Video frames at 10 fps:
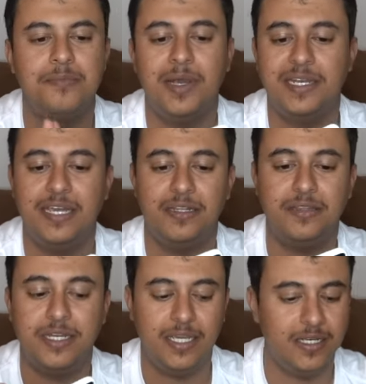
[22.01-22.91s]
بما ان احنا
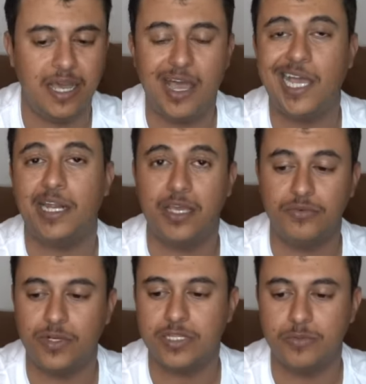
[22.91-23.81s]
عندنا الحين اخر
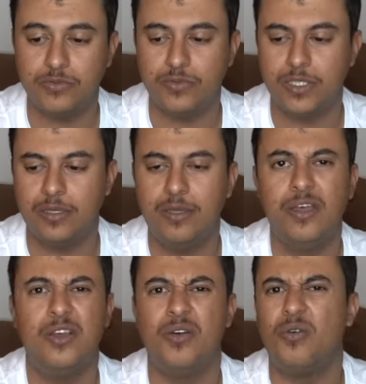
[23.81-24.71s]
ايفونات موجوده
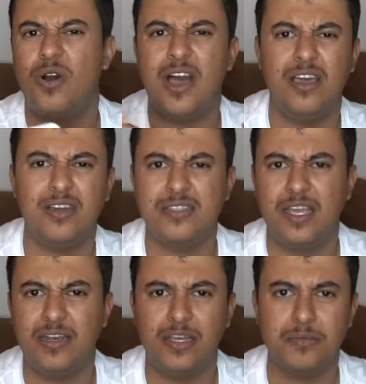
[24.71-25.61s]
واخر
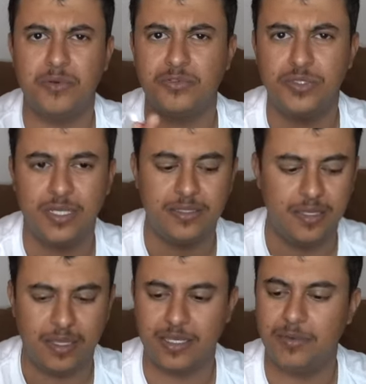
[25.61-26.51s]
تقنيات موجوده
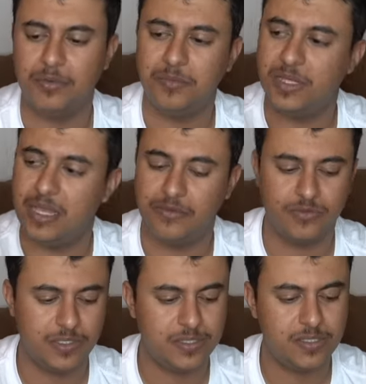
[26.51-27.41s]
حق قبل من
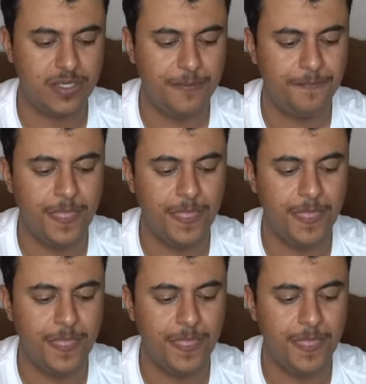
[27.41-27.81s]
الايفون اس اي